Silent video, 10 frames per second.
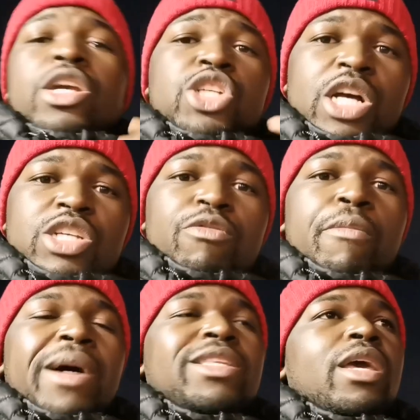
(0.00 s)
Rechargez
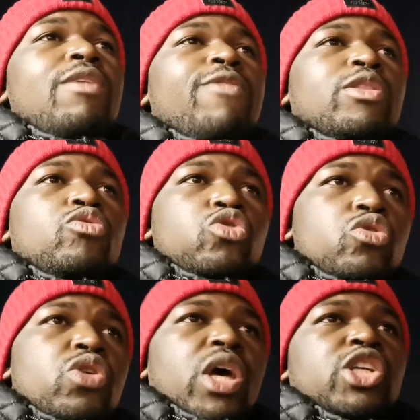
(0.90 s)
vos batteries, faites
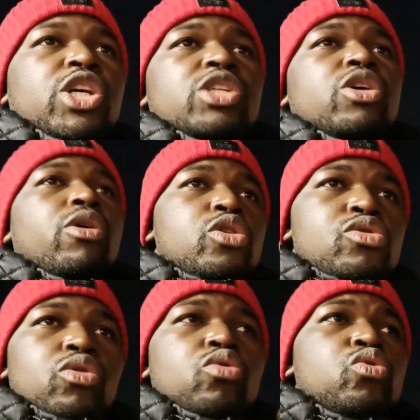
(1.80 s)
toujours des recherches
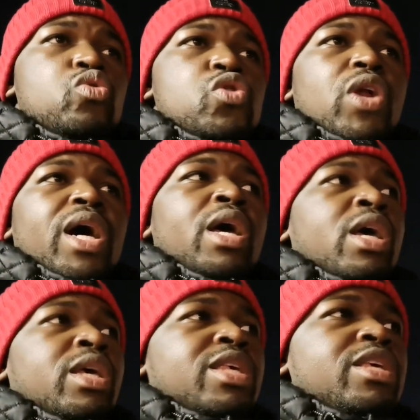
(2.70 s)
et surtout tous ceux-là
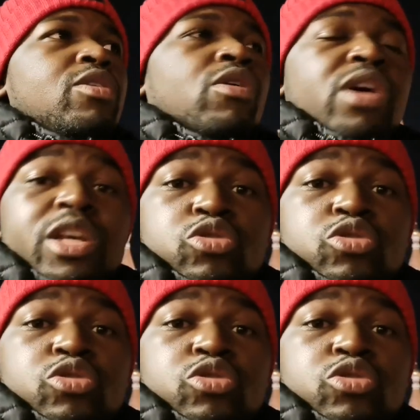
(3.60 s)
qui euh,